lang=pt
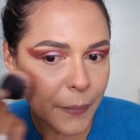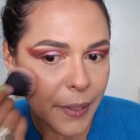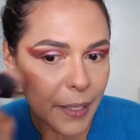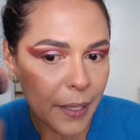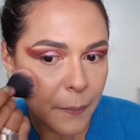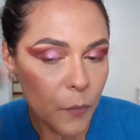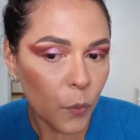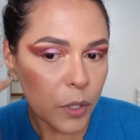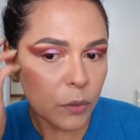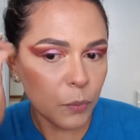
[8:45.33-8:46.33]
E ele é
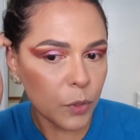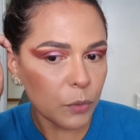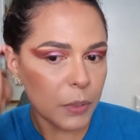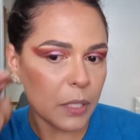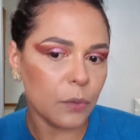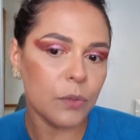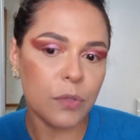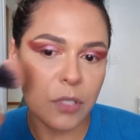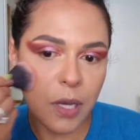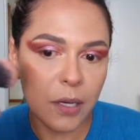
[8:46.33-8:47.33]
muito, muito
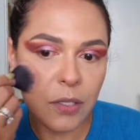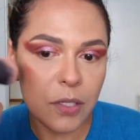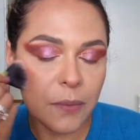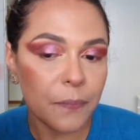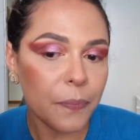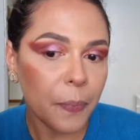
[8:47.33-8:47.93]
brilhoso, gente.